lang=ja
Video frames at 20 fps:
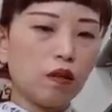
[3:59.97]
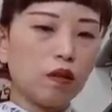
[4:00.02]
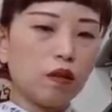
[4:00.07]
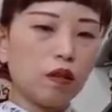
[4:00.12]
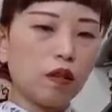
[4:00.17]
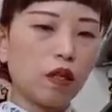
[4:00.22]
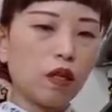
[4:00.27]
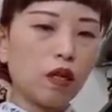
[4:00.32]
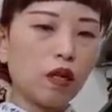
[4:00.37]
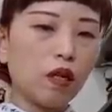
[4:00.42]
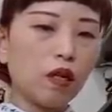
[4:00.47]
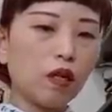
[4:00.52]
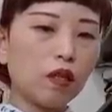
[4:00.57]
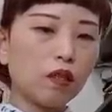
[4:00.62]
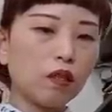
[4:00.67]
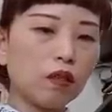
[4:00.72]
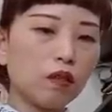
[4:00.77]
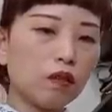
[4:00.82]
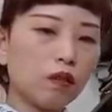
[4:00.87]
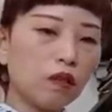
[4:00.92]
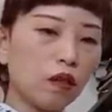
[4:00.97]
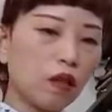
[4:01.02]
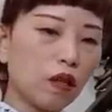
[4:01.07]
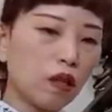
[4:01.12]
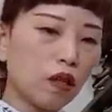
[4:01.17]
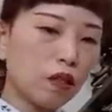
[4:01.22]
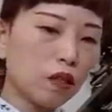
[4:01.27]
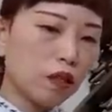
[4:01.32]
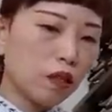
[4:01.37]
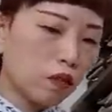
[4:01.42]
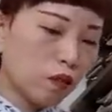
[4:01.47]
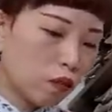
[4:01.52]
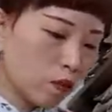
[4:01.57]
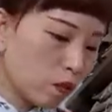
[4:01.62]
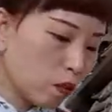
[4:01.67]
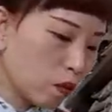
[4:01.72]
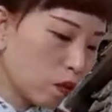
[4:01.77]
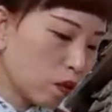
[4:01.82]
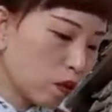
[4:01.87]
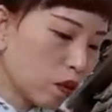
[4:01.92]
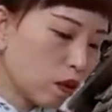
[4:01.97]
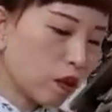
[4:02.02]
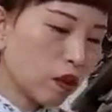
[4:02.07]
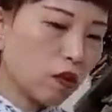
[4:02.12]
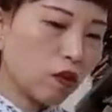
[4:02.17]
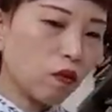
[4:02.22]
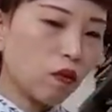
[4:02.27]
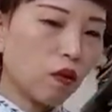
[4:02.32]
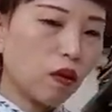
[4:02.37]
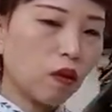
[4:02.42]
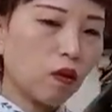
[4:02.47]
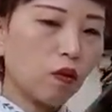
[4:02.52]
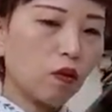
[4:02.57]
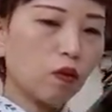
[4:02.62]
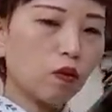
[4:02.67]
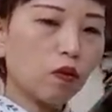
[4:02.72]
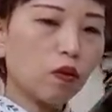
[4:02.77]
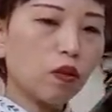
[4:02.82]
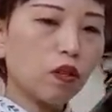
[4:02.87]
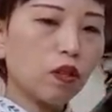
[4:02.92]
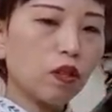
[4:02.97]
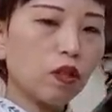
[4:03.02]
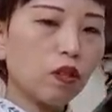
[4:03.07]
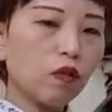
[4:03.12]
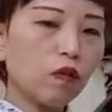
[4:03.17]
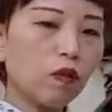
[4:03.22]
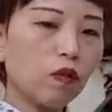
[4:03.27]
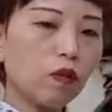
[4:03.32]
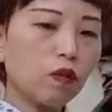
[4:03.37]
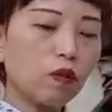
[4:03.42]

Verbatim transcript: 3月ぐらいに思ってたのはこの時期は